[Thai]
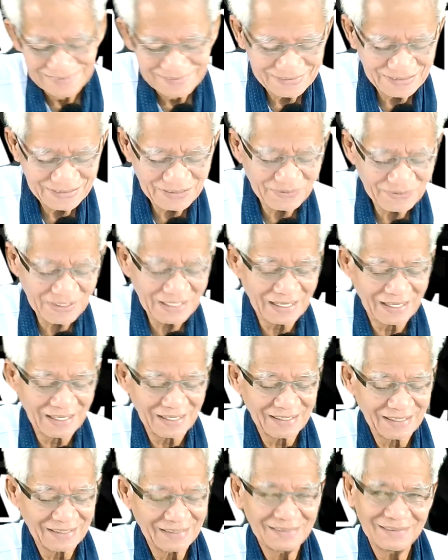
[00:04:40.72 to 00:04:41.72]
ไม่มีปัญหา
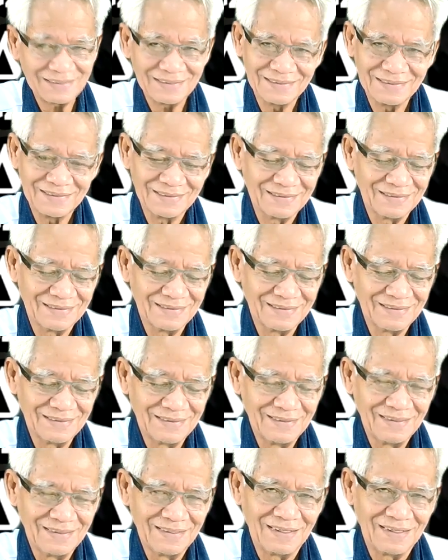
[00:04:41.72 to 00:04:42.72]

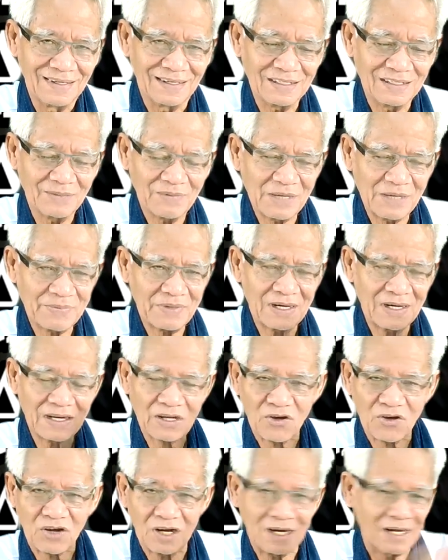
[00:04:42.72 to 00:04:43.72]
อธิบายเป็นอะไร
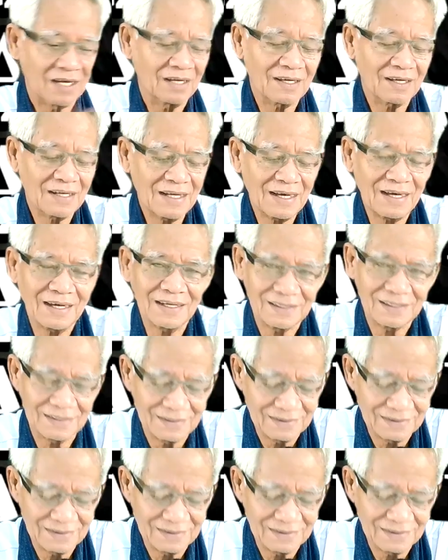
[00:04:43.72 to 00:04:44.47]
ก่อนหลังก็ได้